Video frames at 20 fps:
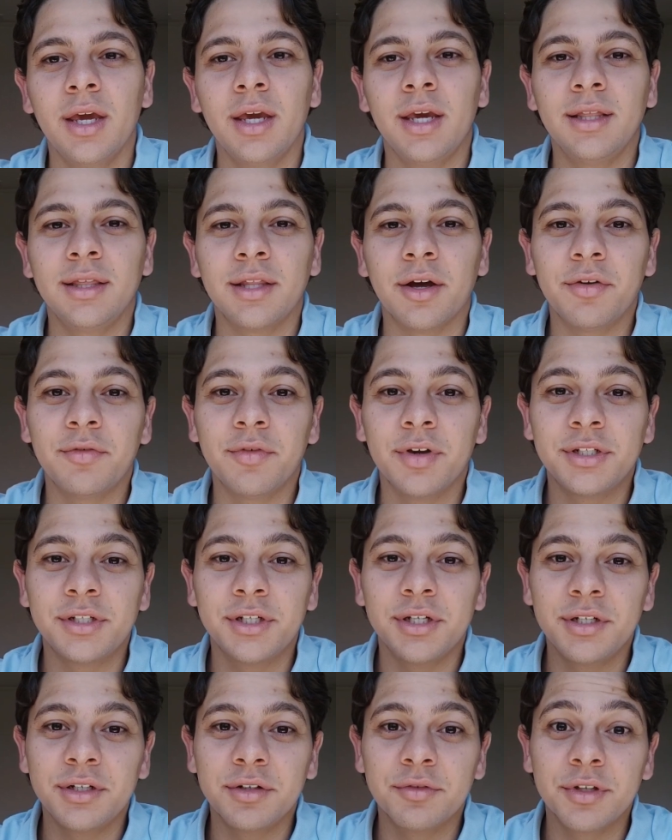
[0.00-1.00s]
Então,
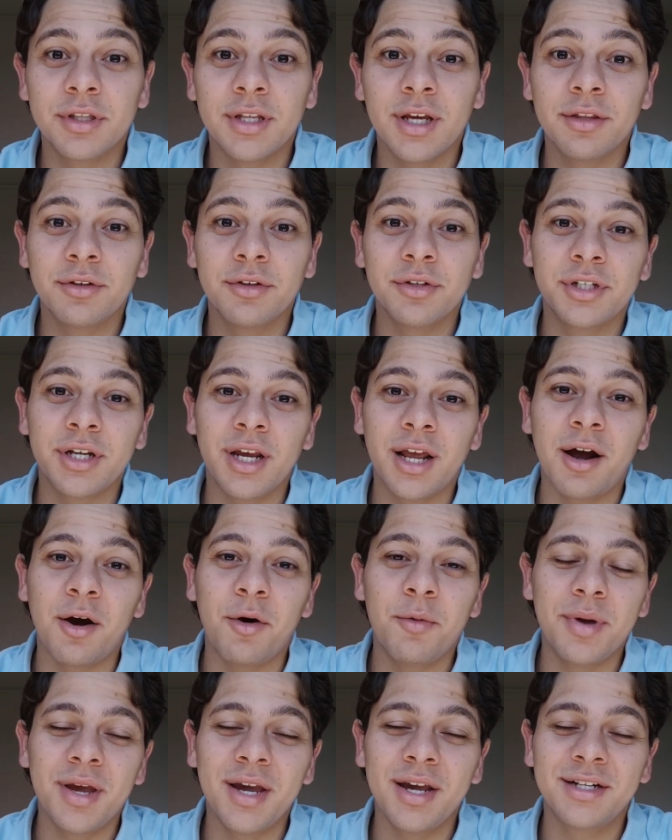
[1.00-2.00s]
investir em dividendos
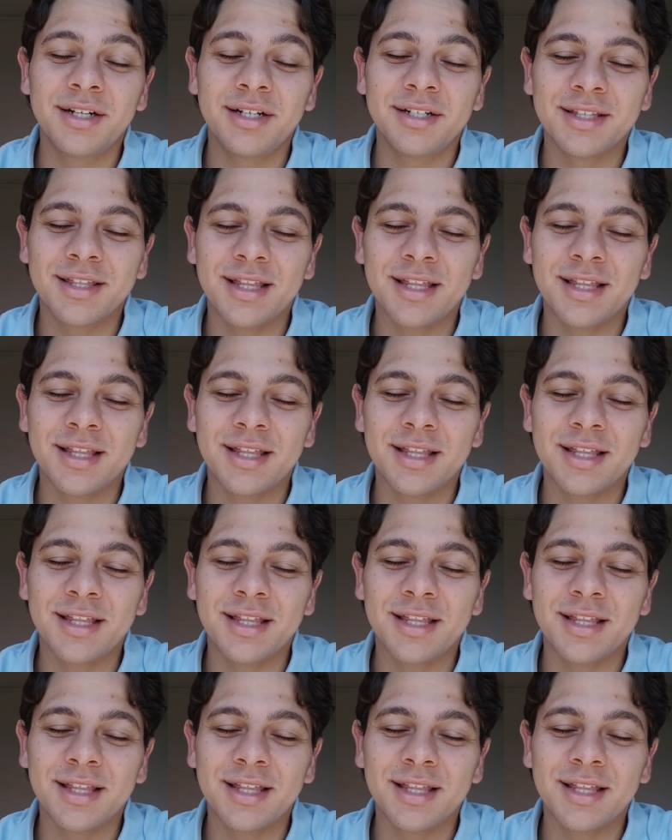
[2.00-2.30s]
geralmente te